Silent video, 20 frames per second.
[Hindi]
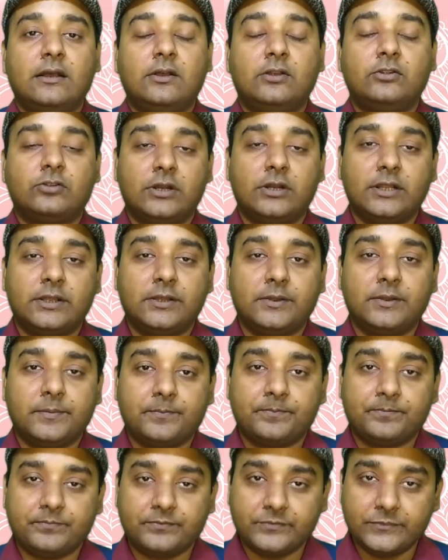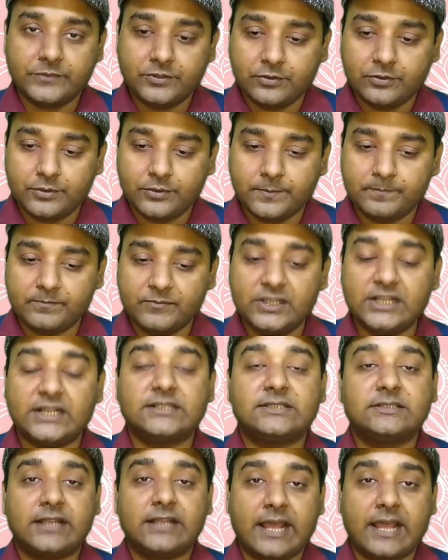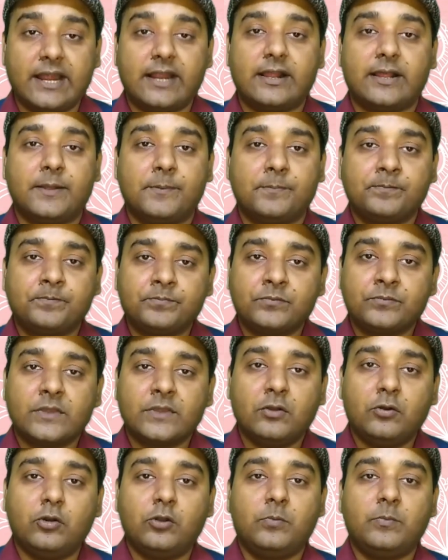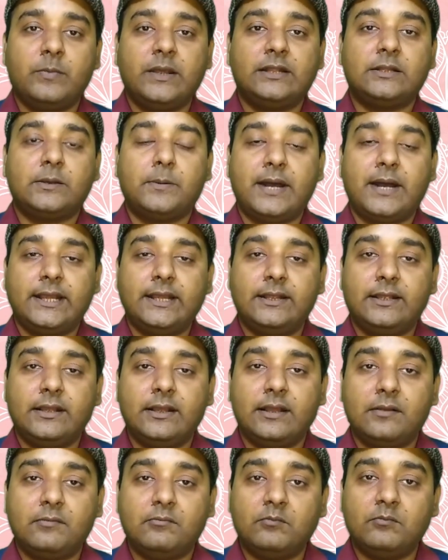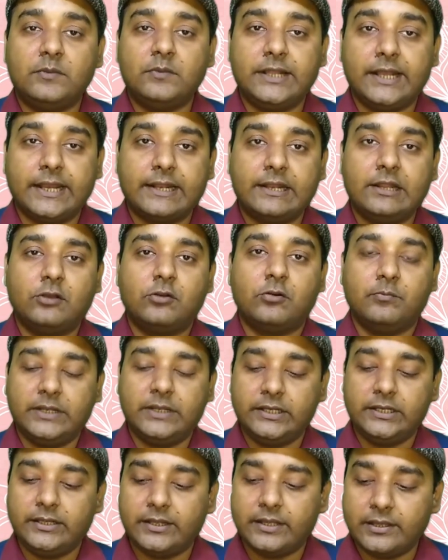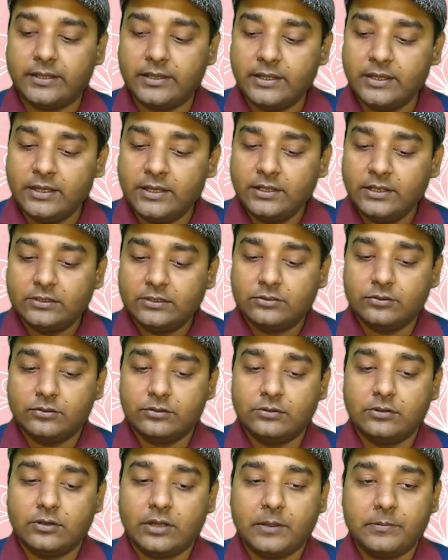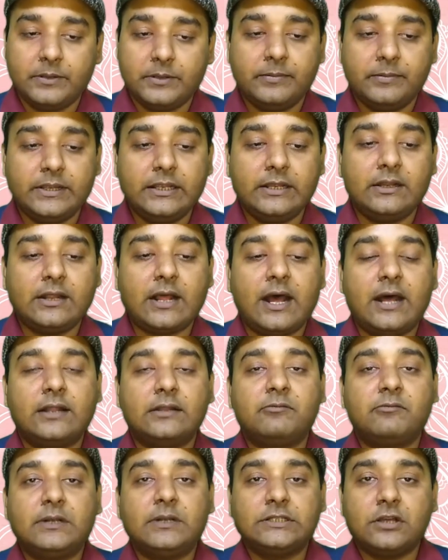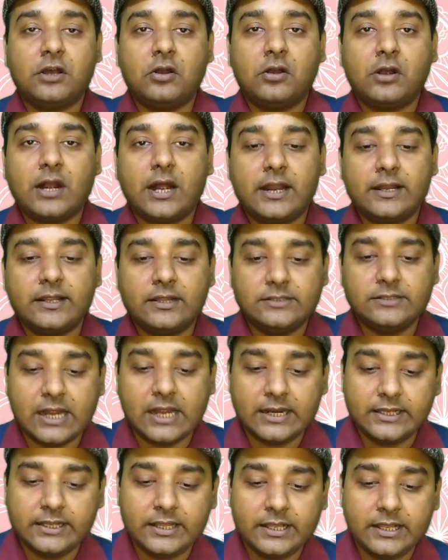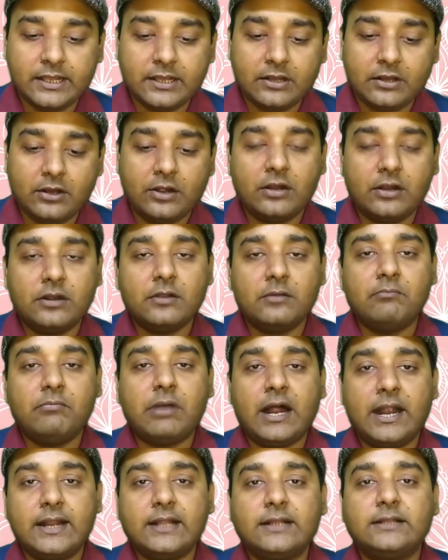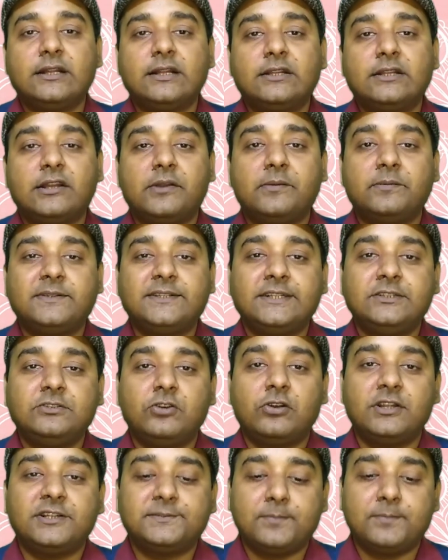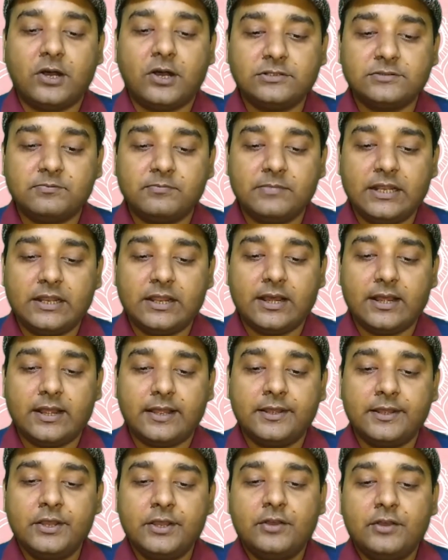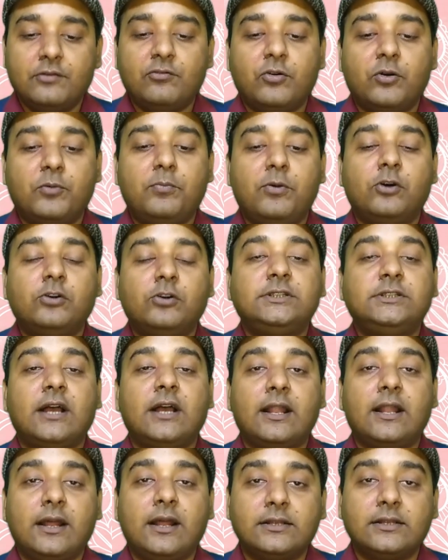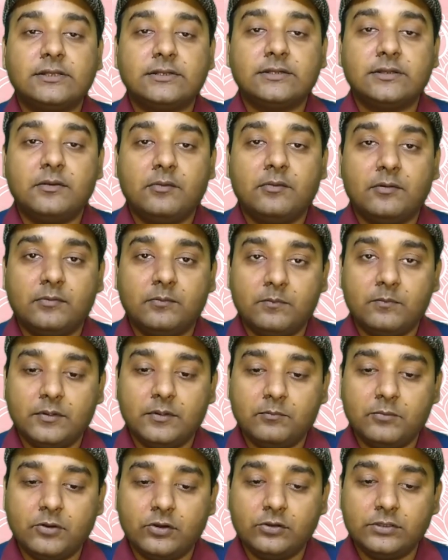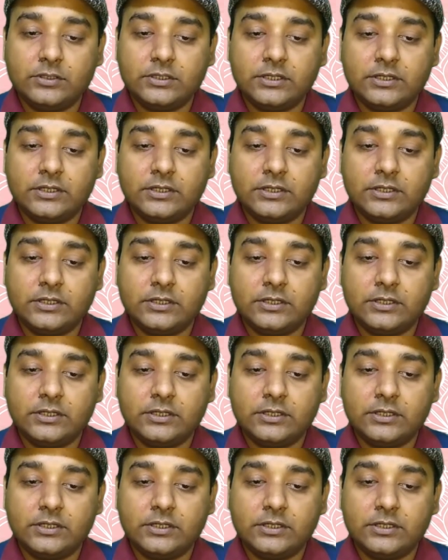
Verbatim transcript: सॉरी जो दस शहर हैं उनमें तबाही देखने को मिली है तो अभी भी राहत बचाव कार्य जारी है और भारत के तरफ से जो रिस्पांस मिला है वो बहुत ज़्यादा बहुत